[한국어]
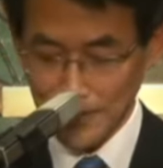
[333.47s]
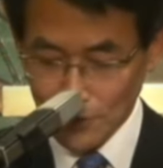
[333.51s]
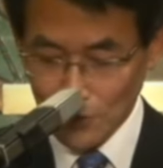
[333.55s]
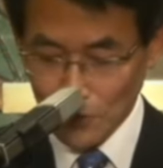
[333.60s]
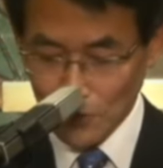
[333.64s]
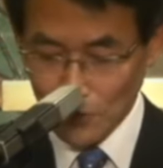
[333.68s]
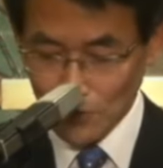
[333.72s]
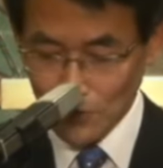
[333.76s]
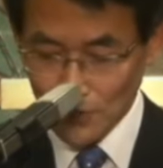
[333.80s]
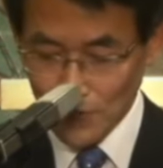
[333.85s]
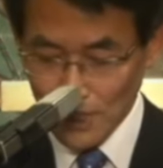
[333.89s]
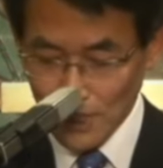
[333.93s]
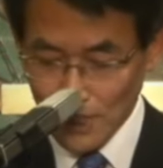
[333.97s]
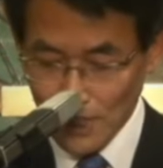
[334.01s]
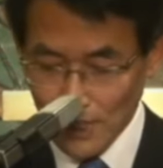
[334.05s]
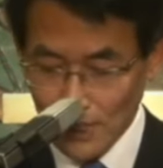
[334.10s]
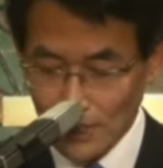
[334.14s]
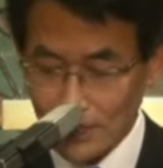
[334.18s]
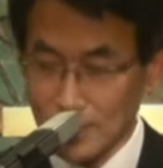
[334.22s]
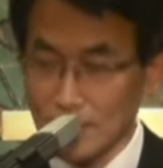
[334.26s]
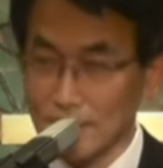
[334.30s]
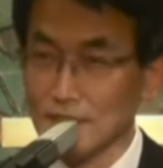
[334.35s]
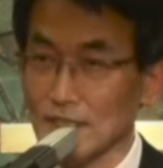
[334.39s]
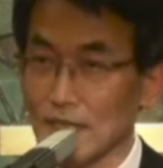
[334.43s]

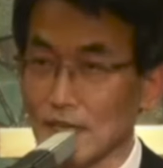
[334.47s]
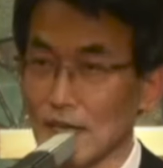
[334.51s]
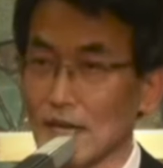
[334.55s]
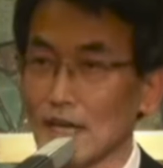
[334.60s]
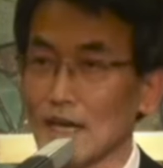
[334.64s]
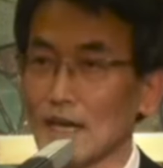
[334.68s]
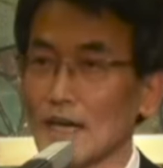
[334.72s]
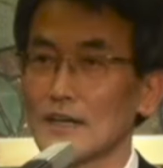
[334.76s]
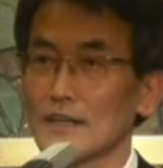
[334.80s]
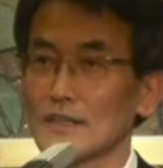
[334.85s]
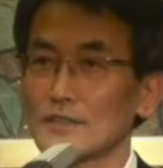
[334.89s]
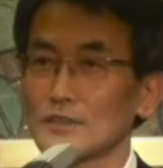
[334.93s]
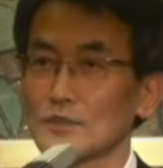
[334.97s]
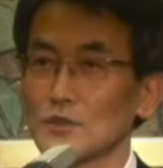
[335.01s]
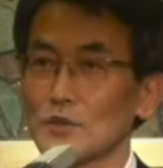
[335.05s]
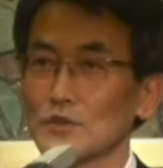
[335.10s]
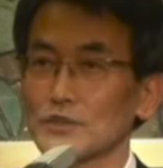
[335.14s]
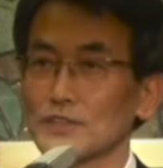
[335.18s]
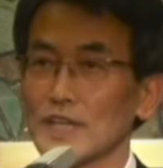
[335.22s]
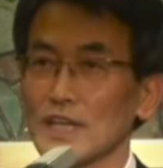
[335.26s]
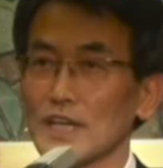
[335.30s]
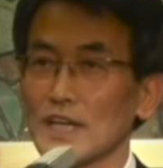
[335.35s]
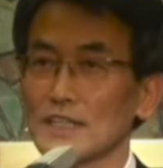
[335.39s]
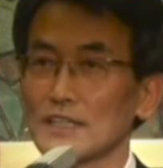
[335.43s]
토색하는 자,
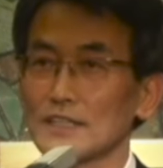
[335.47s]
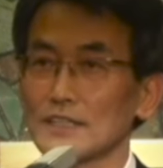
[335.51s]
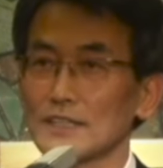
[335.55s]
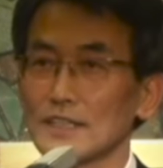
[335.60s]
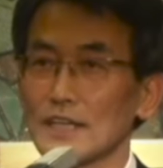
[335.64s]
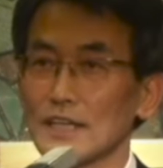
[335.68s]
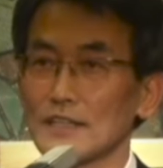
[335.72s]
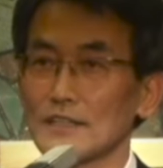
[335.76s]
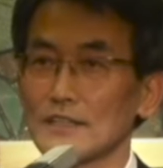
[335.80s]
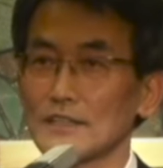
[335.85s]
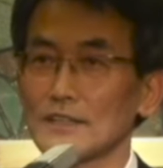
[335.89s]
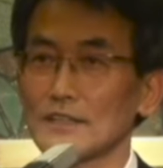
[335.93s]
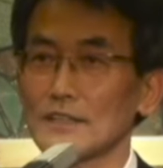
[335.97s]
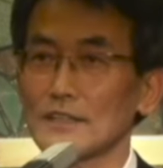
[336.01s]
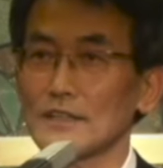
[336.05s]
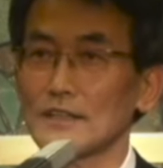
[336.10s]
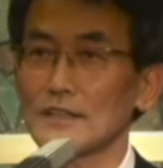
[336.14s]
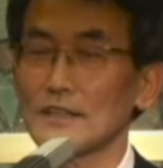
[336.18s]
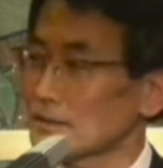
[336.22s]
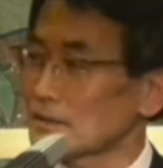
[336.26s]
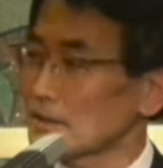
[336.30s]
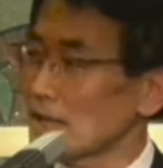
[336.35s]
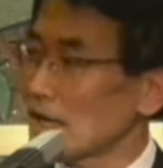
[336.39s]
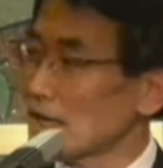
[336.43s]
토색하는 자는
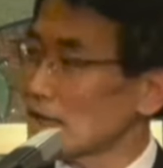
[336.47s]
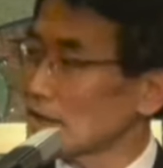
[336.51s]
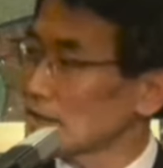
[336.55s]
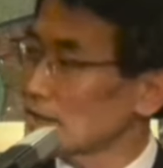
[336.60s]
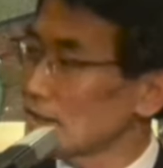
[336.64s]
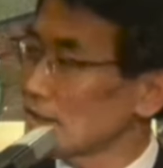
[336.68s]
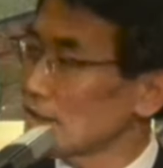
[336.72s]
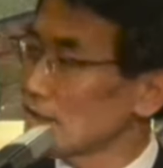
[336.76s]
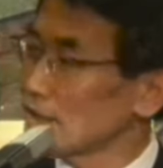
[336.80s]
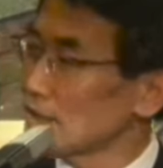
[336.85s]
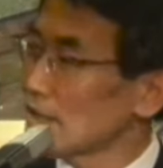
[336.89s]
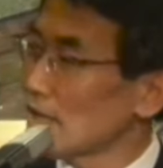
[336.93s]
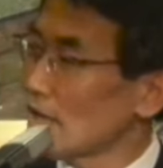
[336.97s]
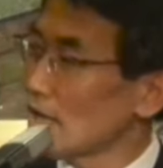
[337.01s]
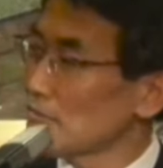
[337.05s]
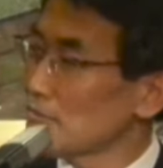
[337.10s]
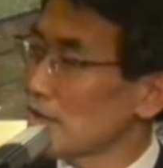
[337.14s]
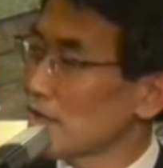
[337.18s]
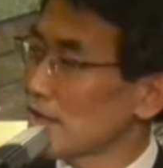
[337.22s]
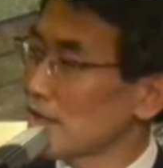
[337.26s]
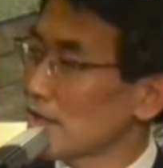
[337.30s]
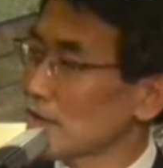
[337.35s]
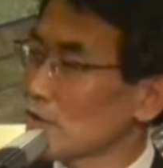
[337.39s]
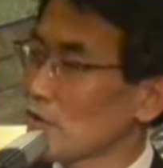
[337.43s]
당연히
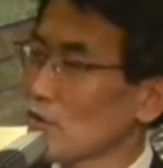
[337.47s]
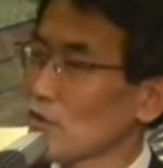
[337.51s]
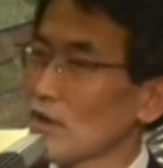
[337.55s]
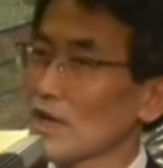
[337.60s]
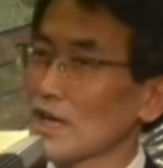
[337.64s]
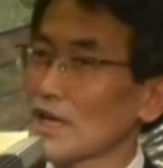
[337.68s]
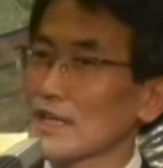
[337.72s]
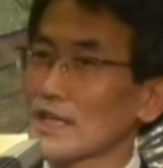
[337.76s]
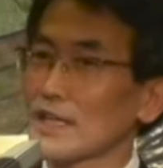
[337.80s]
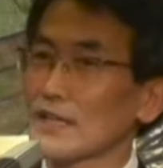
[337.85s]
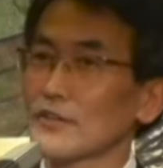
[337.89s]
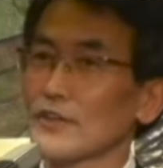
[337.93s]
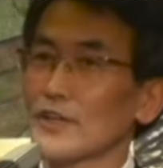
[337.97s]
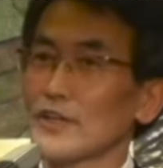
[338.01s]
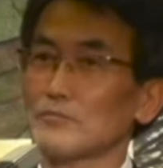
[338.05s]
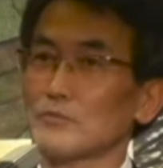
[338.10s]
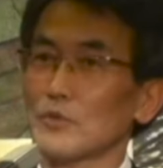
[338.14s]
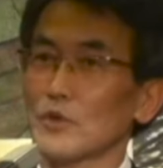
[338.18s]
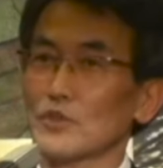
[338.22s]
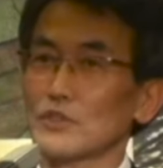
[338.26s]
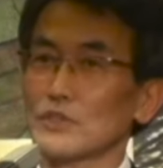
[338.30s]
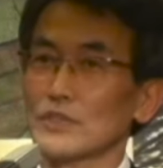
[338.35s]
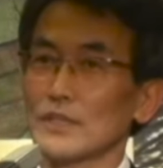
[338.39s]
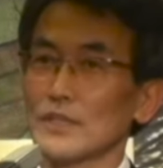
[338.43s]
남에게 돌아가야 될
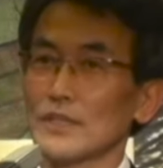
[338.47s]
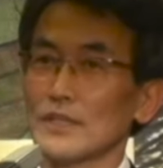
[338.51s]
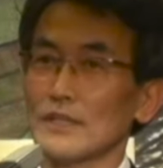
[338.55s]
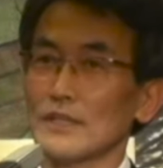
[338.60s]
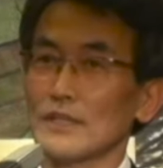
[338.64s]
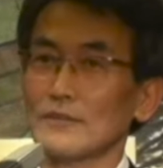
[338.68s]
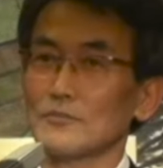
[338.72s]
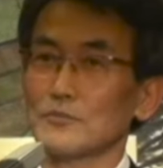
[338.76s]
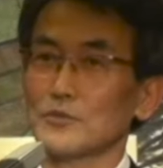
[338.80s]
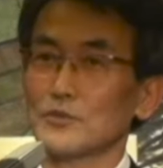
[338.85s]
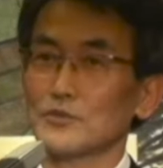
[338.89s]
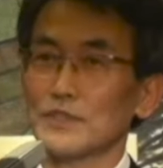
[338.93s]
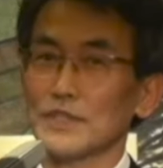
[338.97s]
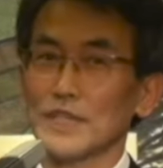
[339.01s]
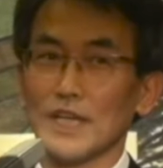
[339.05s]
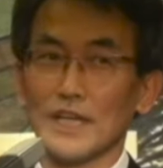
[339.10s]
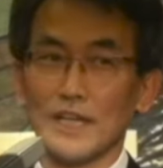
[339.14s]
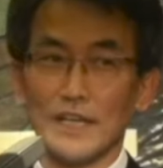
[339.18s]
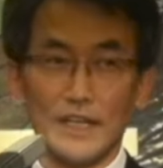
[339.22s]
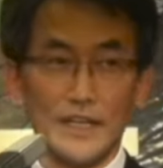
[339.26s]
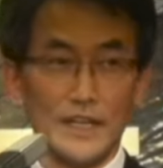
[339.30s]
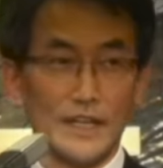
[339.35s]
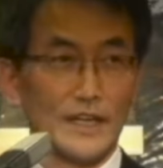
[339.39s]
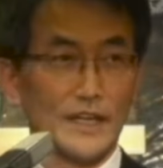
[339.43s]
몫을
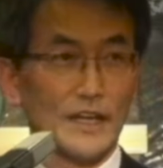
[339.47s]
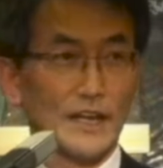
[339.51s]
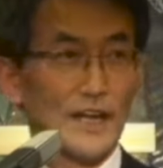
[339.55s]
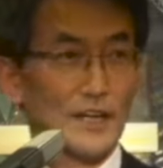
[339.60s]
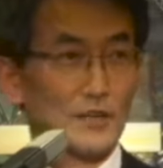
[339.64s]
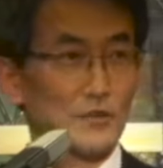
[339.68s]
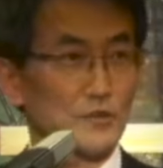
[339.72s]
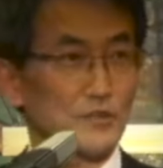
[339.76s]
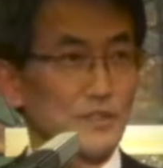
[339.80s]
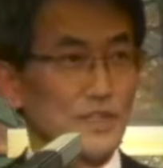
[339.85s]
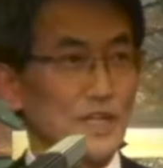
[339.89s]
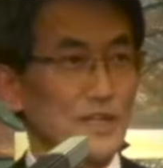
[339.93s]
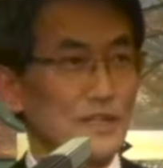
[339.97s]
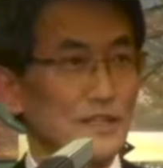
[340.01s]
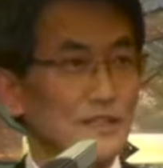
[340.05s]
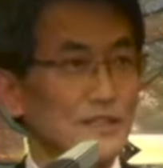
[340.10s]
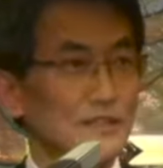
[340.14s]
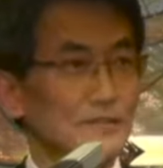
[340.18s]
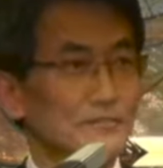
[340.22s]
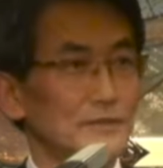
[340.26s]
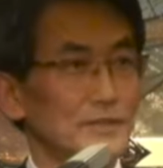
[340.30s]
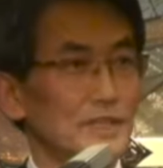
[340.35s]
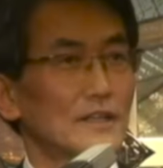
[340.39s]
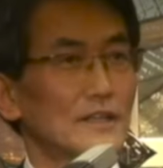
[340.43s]
불이하게 가로채는
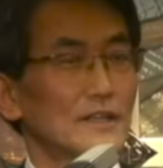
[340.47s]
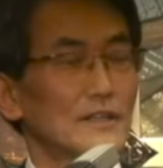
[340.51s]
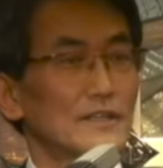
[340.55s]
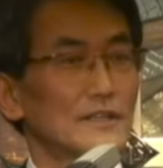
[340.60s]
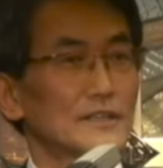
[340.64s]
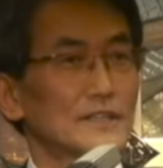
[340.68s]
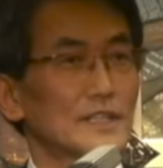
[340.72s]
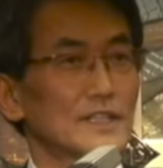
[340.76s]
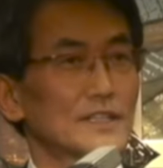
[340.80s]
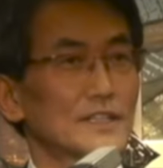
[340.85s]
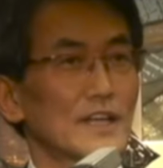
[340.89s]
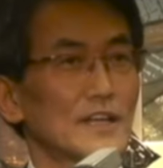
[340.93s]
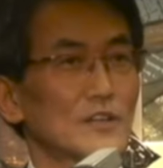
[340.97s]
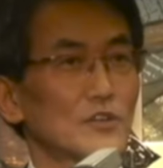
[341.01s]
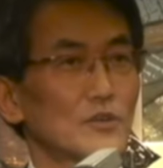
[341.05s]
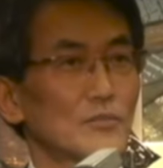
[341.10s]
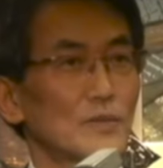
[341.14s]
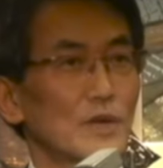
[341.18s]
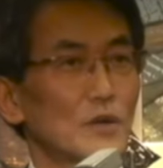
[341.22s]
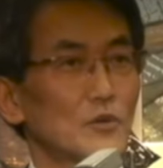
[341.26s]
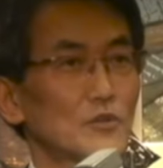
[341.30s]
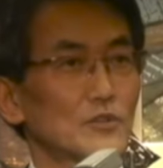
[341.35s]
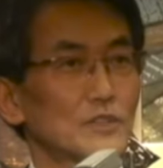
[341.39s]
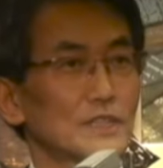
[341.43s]
겁니다. 자, 사도
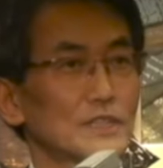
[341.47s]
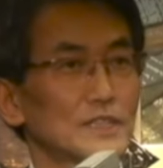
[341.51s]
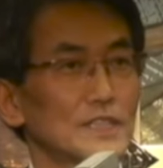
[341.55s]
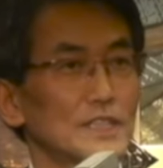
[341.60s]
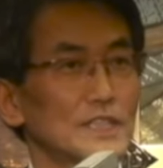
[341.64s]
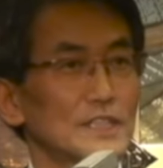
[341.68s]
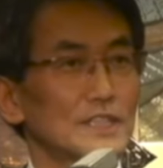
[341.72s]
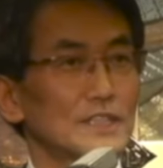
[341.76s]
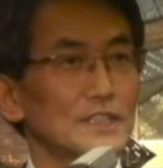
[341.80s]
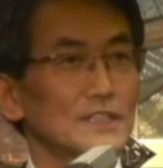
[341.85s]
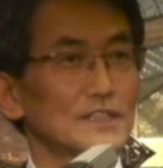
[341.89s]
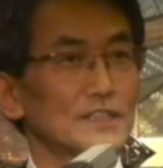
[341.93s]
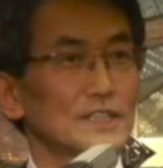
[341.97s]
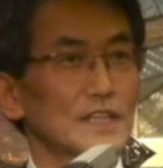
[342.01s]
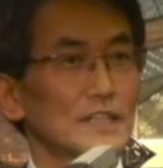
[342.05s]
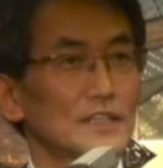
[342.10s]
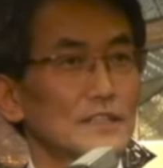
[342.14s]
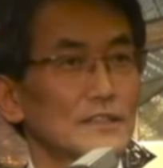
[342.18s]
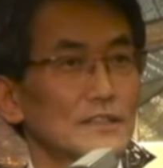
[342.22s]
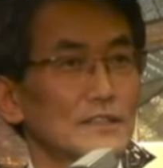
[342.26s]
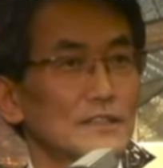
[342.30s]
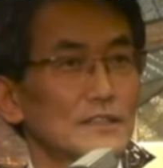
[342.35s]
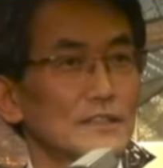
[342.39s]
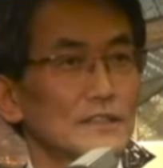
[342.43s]
바울은 이런
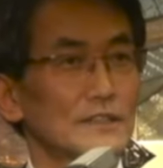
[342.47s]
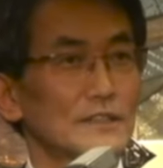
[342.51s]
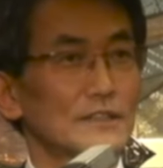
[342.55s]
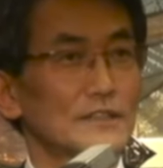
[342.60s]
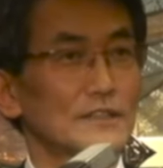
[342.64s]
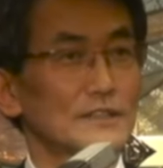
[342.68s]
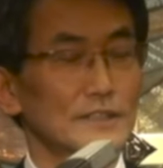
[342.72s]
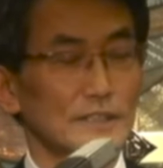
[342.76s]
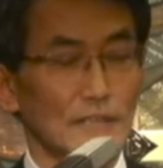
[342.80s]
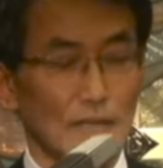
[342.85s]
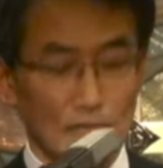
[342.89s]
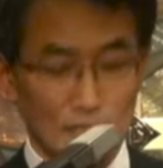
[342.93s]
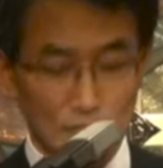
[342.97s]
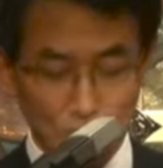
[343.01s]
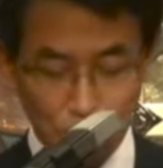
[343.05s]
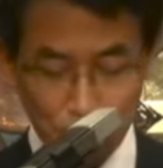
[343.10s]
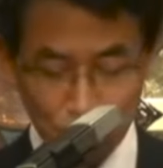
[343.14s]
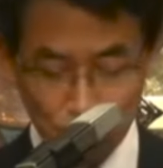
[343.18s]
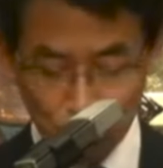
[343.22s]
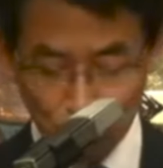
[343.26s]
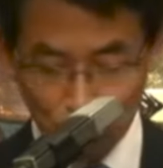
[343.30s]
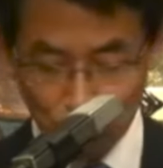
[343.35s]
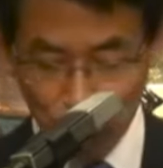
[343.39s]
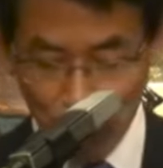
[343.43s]
자들은
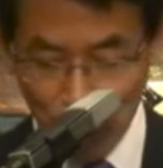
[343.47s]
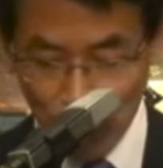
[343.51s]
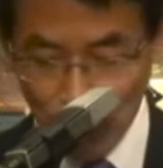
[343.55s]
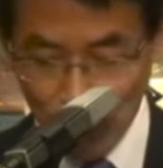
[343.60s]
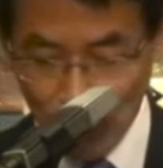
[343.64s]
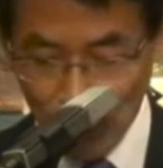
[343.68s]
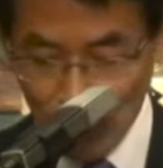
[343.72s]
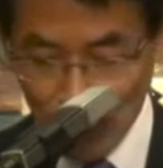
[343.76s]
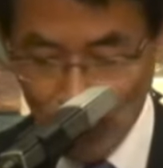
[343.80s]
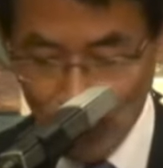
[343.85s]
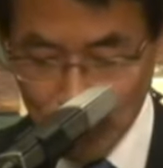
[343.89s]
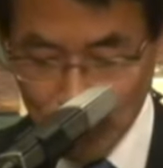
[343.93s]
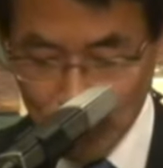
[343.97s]
사귀지도 말라.